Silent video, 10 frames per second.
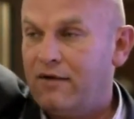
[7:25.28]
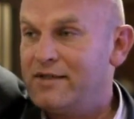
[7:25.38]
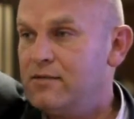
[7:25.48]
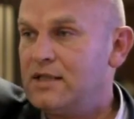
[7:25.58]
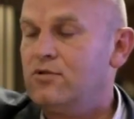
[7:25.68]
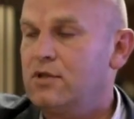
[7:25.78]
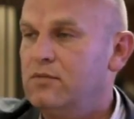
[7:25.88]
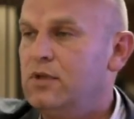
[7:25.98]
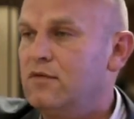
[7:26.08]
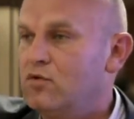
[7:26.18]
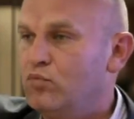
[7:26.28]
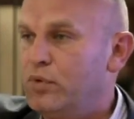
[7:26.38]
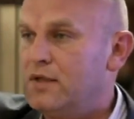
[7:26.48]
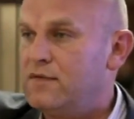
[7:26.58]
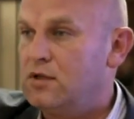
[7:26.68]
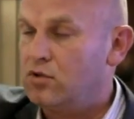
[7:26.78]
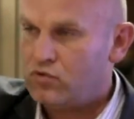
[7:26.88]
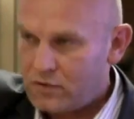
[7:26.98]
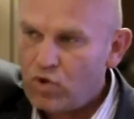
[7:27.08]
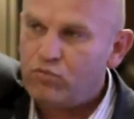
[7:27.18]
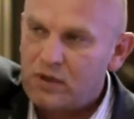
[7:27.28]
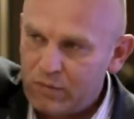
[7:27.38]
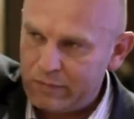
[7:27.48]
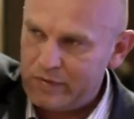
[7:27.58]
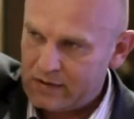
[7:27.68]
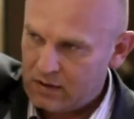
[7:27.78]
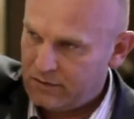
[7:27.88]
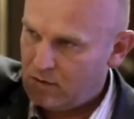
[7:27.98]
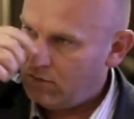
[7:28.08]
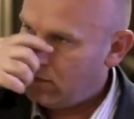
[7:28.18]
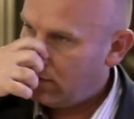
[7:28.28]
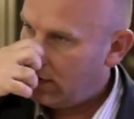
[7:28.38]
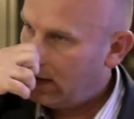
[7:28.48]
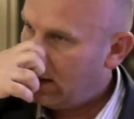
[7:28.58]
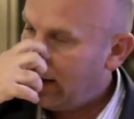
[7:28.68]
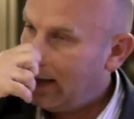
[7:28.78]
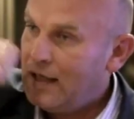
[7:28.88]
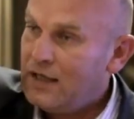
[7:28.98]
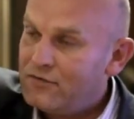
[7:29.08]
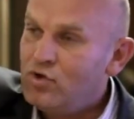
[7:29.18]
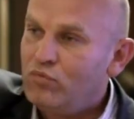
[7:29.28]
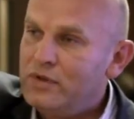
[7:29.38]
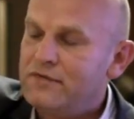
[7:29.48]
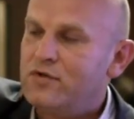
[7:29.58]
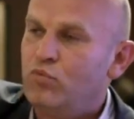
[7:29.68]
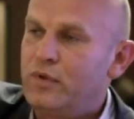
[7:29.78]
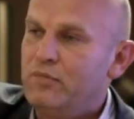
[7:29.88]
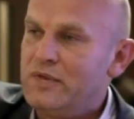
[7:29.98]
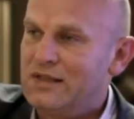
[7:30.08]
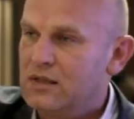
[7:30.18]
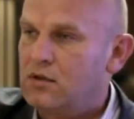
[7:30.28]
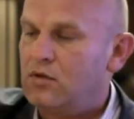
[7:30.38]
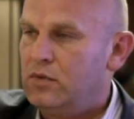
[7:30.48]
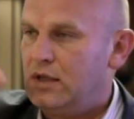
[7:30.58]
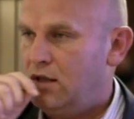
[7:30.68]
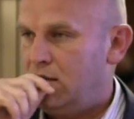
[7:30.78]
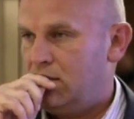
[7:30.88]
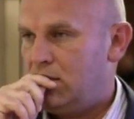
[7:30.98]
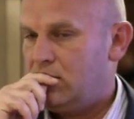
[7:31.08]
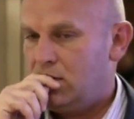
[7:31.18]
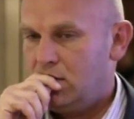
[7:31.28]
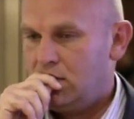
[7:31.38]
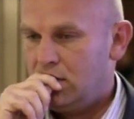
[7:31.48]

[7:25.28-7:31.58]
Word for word: а 18 октября он вступает в силу, и уже все было прописано в нем. В нем было все прописано, кроме одного –